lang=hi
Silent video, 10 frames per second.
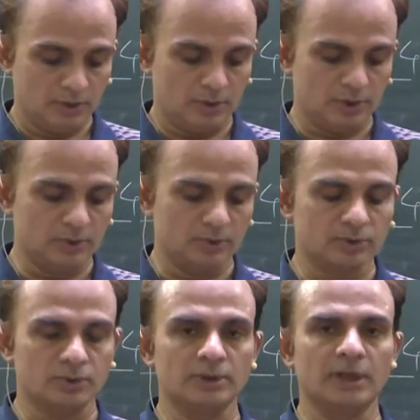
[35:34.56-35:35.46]
और
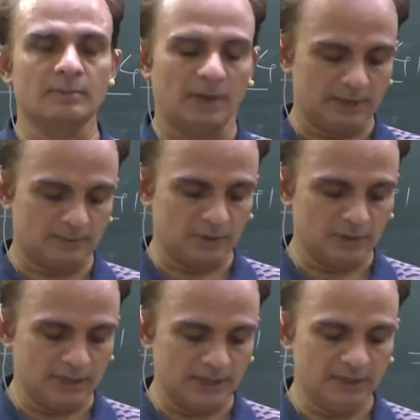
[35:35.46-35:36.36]
दोस्तों तक बात
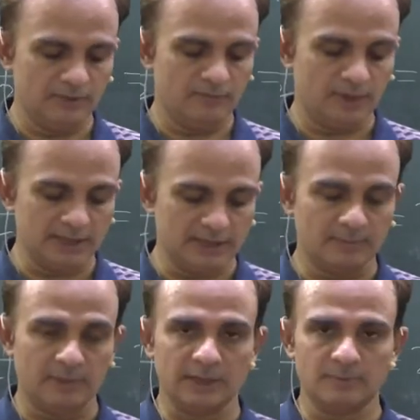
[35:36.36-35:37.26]
पहुँचा दें वहाँ तक
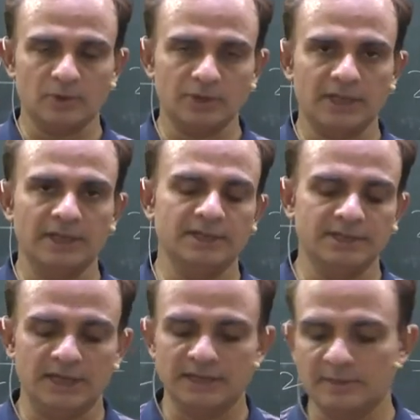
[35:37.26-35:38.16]
बात पहुँचा दें
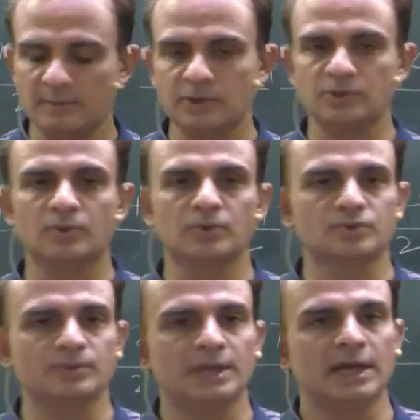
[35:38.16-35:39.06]
जहाँ तक बच्चों को
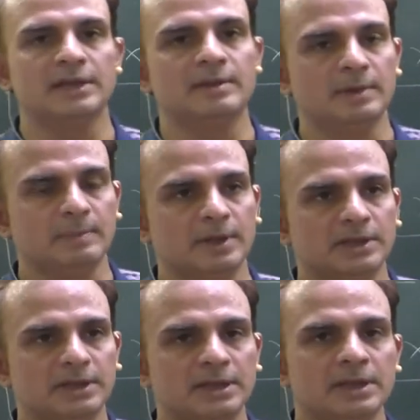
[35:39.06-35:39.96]
सुविधाएँ नहीं मिल
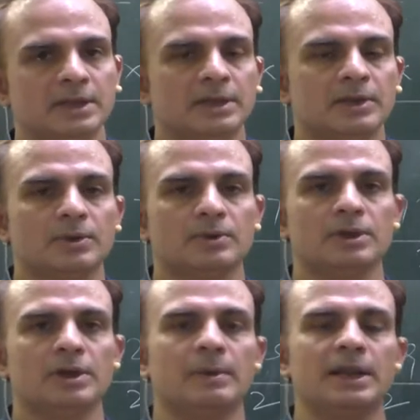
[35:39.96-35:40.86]
पाती क्योंकि
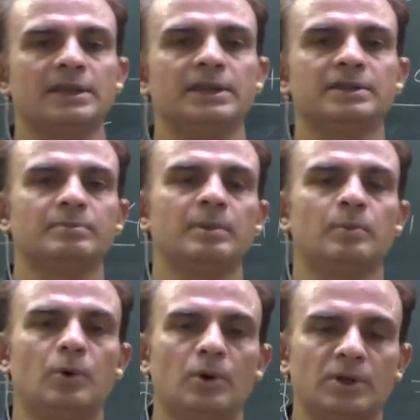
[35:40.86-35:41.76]
हमारे देश में
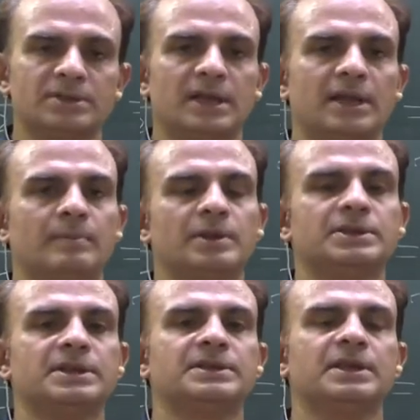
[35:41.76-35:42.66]
बहुत सारे
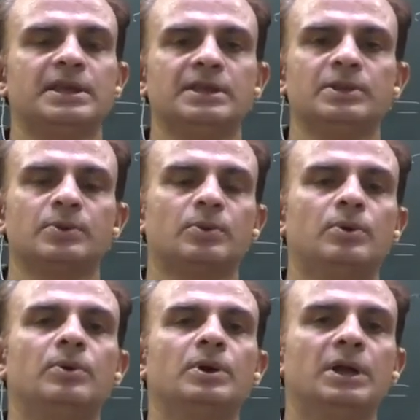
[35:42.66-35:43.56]
बच्चे ऐसे हैं जिनको
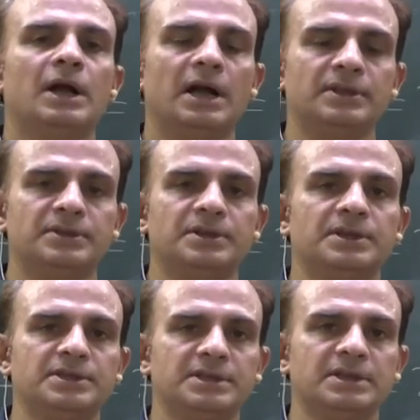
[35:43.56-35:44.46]
अच्छी
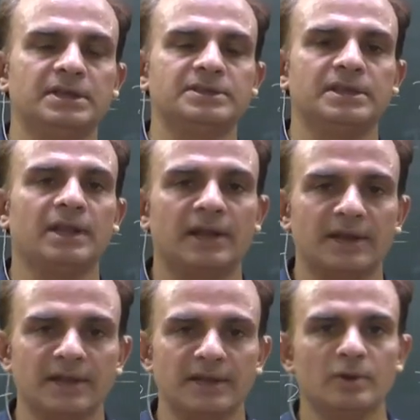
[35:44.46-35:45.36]
टीचिंग अच्छी
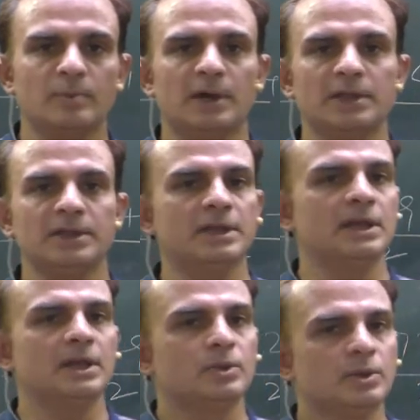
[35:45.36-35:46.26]
लर्निंग नहीं हो पाती है
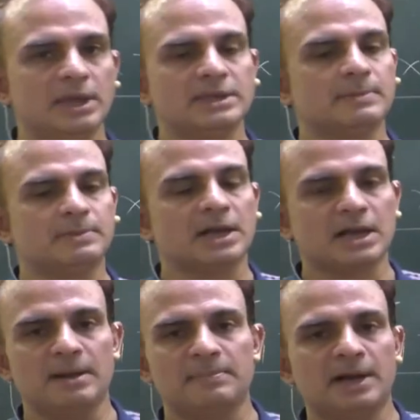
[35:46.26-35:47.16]
तो ये जब तक
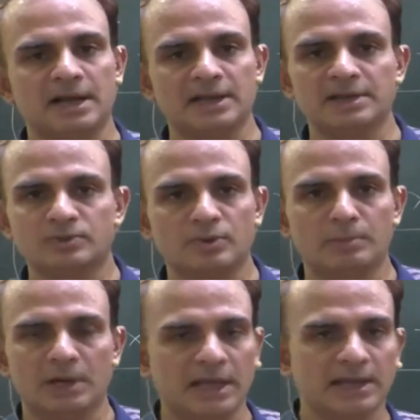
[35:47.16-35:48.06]
आप आगे इसको
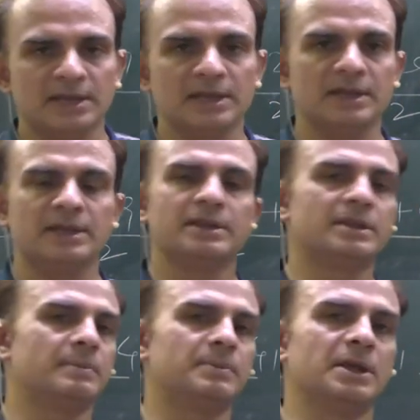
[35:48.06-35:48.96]
बढ़ाएंगे नहीं
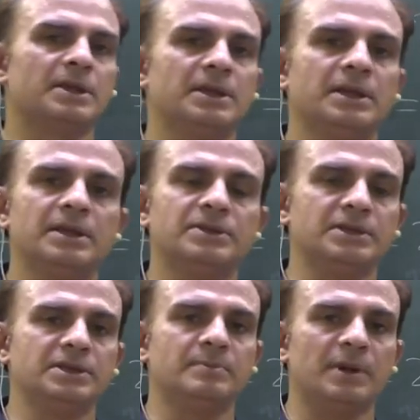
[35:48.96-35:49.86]
तब तक ये
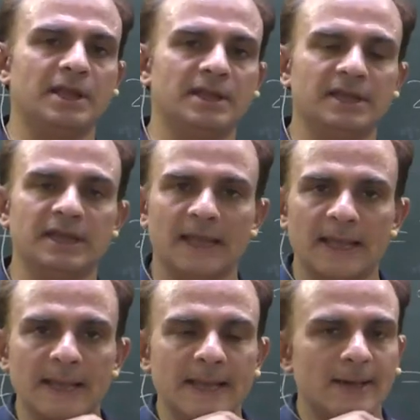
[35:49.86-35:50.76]
चीज़ बढ़ेगी नहीं
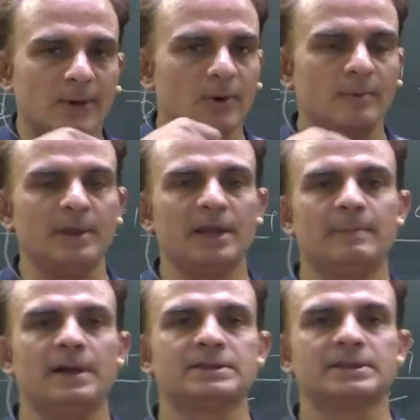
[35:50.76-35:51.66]
और मेरे
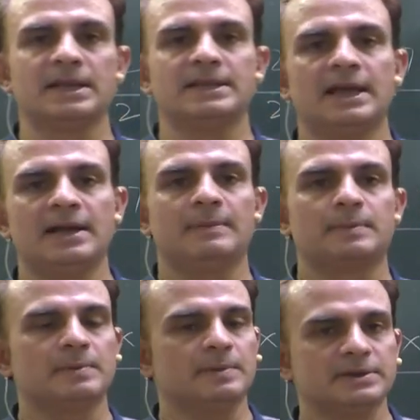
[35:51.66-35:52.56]
पास रह जाए
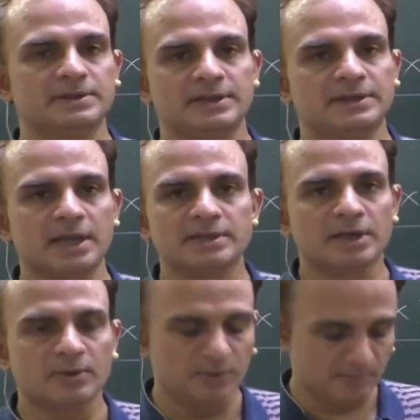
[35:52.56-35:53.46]
आपके पास रह जाए इसका
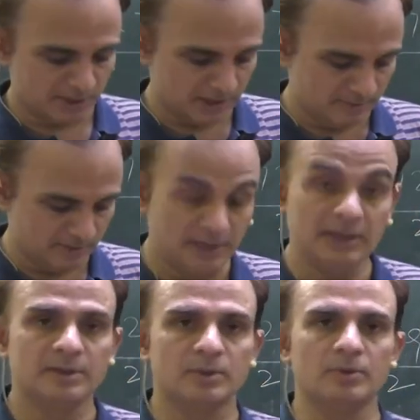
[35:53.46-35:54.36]
कोई मतलब नहीं
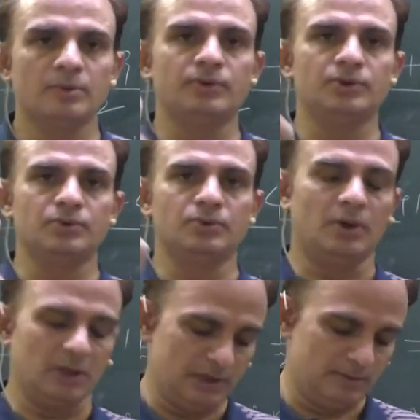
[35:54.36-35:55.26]
तो विश यू
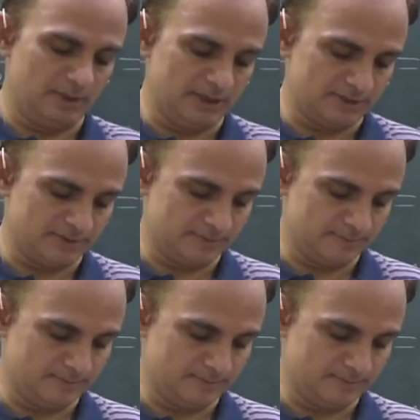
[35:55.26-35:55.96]
ऑल द बेस्ट